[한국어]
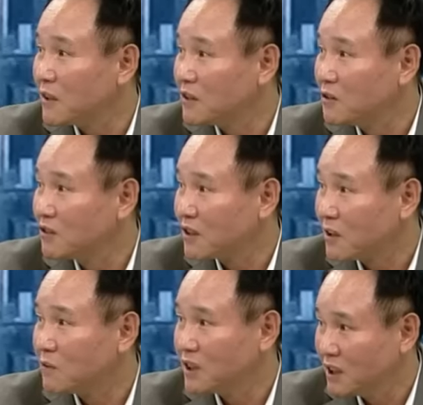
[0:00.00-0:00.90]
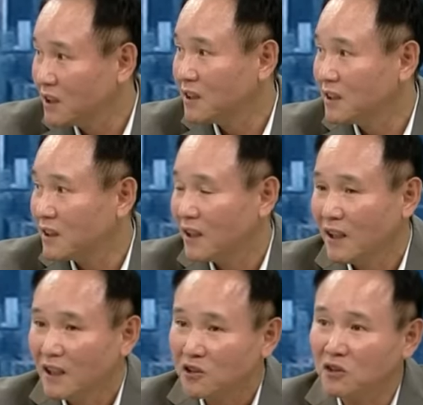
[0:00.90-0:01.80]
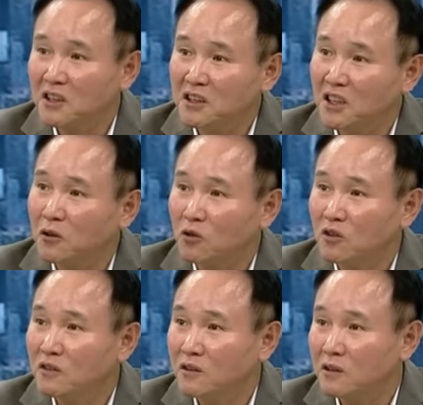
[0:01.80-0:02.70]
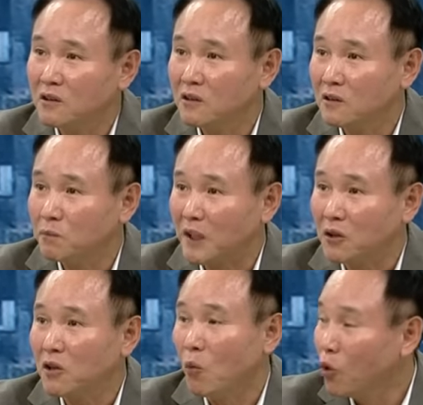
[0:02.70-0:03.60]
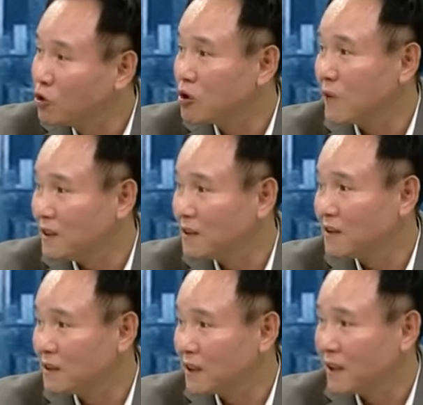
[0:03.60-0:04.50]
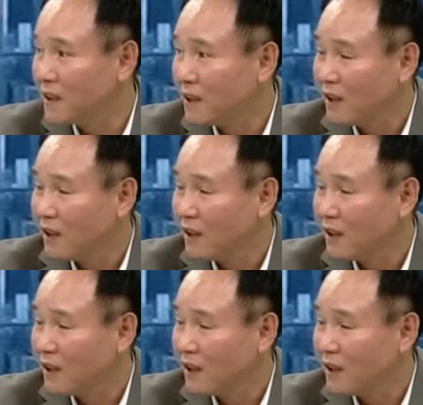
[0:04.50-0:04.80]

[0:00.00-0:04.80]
만드던 사람들이 전기차의 어떤 그 배터리 모듈을 만드는데 그렇죠.